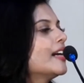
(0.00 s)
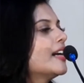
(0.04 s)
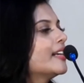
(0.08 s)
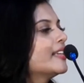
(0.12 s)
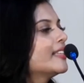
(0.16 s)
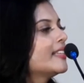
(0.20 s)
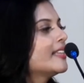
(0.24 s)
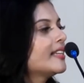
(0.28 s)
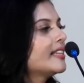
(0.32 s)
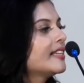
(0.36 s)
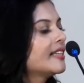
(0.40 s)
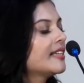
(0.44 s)

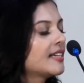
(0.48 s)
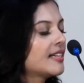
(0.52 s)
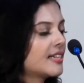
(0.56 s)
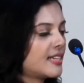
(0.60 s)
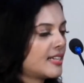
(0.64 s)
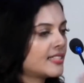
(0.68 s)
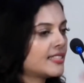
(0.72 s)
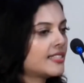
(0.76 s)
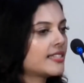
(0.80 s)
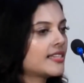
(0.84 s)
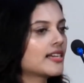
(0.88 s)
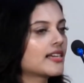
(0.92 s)
அதனால்
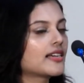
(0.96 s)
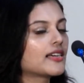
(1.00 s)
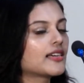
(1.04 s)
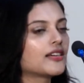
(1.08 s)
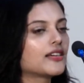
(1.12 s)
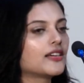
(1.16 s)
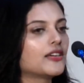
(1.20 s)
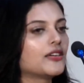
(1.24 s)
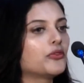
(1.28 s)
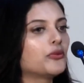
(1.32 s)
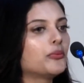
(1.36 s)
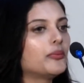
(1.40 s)
அதுக்காக
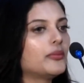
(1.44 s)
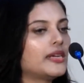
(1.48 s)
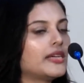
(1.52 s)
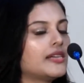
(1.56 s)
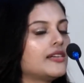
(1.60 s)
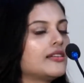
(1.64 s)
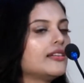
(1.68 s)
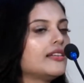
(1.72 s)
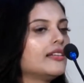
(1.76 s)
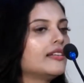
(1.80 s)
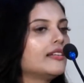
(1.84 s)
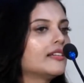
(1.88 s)
ரொம்ப
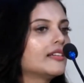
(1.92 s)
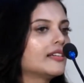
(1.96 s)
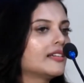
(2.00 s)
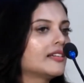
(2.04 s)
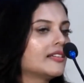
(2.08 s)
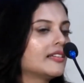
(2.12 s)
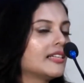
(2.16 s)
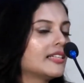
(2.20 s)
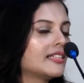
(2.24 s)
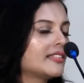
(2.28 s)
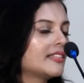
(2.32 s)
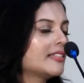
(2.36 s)
நன்றி
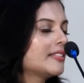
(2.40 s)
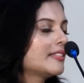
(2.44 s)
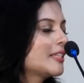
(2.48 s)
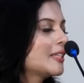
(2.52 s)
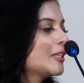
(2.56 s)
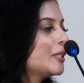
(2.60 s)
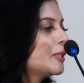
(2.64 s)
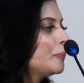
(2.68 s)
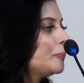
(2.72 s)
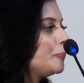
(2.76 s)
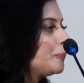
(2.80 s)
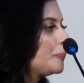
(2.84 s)
நசீர்
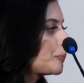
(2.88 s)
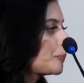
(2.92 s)
சார்